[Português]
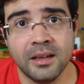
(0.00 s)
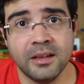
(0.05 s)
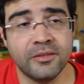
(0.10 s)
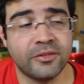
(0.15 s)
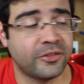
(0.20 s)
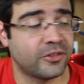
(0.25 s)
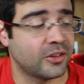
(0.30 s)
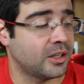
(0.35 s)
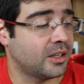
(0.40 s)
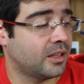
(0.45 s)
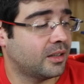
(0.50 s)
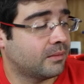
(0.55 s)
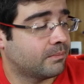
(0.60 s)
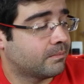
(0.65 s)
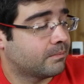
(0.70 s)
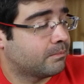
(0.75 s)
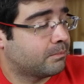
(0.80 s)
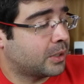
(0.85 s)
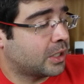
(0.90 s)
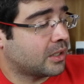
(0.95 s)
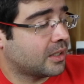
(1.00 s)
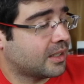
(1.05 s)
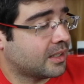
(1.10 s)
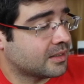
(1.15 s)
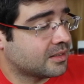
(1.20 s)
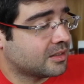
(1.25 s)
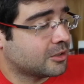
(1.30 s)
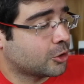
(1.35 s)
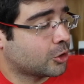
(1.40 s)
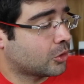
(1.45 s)
Enfim, pena que
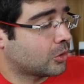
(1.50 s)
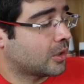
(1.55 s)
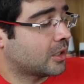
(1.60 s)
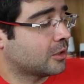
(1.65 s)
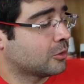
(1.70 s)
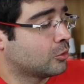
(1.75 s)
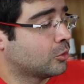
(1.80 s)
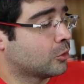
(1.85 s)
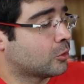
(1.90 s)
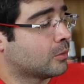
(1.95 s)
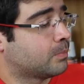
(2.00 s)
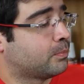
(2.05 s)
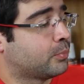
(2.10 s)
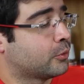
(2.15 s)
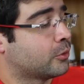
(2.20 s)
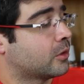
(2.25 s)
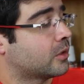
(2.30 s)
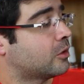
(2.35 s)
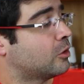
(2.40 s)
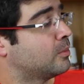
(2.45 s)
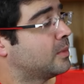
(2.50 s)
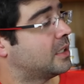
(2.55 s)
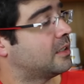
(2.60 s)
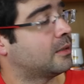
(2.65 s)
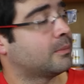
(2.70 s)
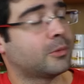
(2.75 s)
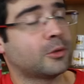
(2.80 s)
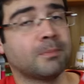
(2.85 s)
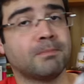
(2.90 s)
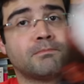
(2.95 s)
essa história durou pouco. Eu me
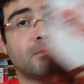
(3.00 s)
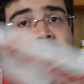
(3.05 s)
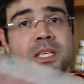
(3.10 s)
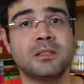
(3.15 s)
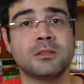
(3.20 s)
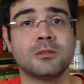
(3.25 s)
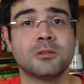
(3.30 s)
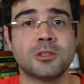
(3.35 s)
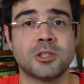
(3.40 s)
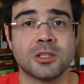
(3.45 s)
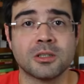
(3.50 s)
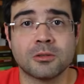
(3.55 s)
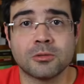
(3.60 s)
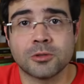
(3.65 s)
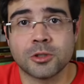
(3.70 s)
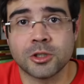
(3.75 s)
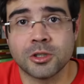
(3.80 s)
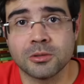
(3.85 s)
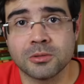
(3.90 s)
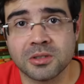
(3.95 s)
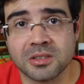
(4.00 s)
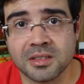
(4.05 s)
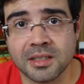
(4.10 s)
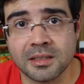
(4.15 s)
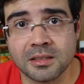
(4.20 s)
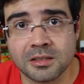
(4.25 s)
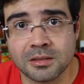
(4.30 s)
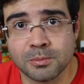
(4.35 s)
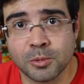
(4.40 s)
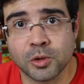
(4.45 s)
lembro bem do dia que o Chico
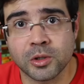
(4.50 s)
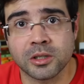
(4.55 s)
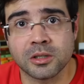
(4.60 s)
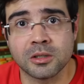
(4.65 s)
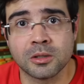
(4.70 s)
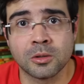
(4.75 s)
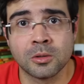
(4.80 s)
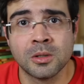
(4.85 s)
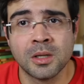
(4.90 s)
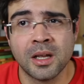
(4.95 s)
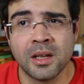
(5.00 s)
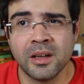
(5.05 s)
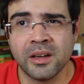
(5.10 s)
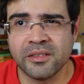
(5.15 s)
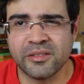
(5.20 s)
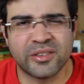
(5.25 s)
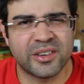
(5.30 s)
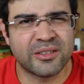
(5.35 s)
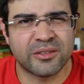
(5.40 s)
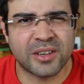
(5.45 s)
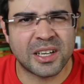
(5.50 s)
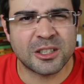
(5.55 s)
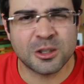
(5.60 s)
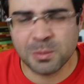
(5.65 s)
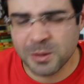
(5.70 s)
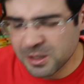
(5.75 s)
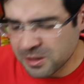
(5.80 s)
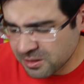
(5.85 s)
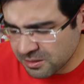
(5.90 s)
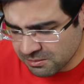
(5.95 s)
Sainz morreu. Foi
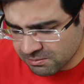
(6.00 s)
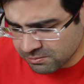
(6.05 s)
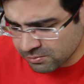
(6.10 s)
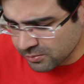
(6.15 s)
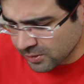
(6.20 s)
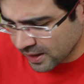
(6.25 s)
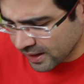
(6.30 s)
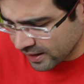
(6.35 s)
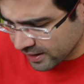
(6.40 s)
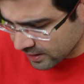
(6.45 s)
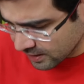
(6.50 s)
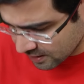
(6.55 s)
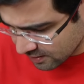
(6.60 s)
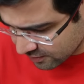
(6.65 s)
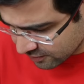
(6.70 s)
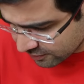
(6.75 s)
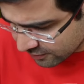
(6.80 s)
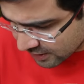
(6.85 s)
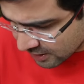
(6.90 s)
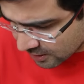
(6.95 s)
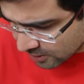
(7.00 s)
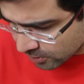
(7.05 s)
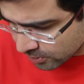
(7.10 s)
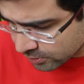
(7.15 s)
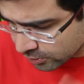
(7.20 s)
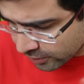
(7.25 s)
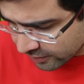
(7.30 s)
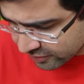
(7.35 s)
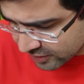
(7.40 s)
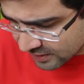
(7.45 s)
véspera de
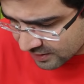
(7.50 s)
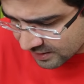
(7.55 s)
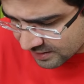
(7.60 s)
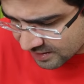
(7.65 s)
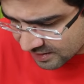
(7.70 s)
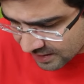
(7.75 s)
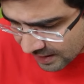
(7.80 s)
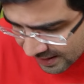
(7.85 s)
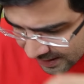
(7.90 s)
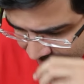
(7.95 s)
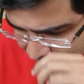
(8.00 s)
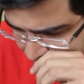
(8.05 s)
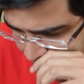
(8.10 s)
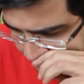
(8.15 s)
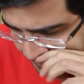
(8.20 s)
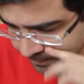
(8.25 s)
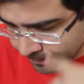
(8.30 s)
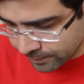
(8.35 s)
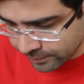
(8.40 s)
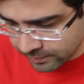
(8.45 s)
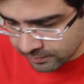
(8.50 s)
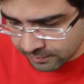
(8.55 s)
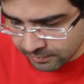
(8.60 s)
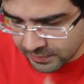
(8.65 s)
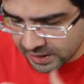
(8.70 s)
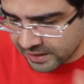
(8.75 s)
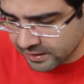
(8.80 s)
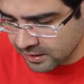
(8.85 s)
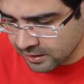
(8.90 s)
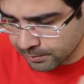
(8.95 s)
carnaval, 97.
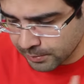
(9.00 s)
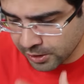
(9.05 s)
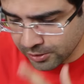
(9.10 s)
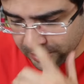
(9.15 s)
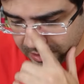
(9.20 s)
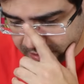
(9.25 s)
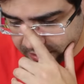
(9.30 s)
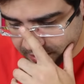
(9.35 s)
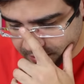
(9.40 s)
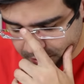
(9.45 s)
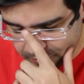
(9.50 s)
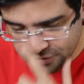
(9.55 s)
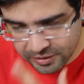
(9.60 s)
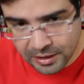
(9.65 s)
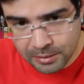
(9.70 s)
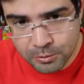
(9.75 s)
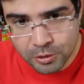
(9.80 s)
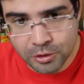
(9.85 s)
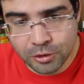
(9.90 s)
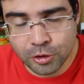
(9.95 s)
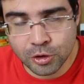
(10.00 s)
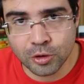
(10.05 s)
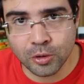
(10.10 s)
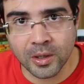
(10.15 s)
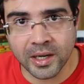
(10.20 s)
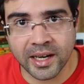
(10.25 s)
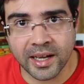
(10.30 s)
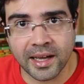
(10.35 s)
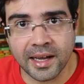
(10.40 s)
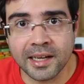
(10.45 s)
Me lembro, eu lembro, eu fiquei muito
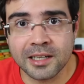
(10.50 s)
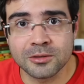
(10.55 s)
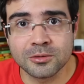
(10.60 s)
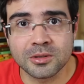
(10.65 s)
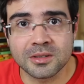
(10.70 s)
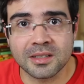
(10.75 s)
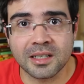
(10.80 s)
chocado.